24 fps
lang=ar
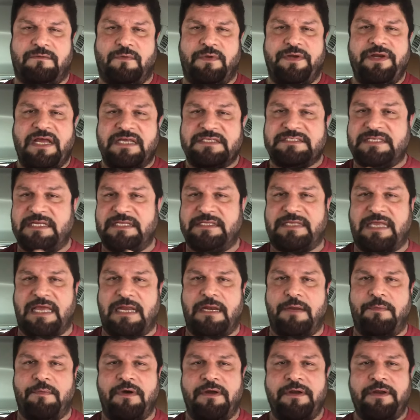والناس اللي
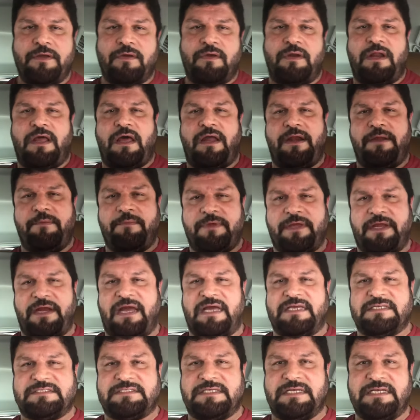يتكلمون يقول انا يمكن
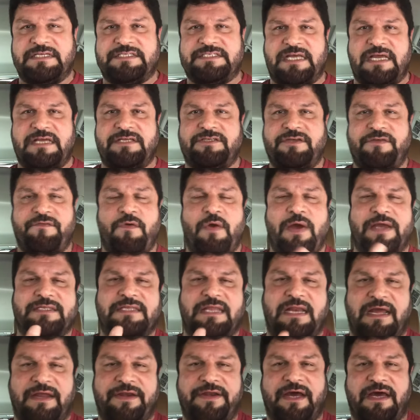احصل لي شيء شوفوا وقت
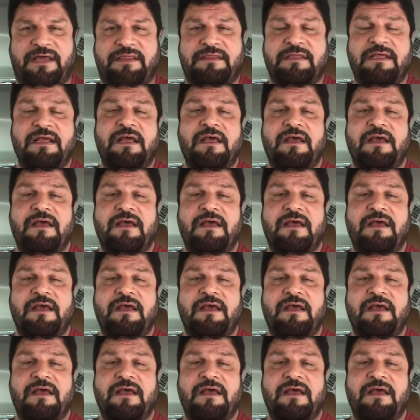الاحداث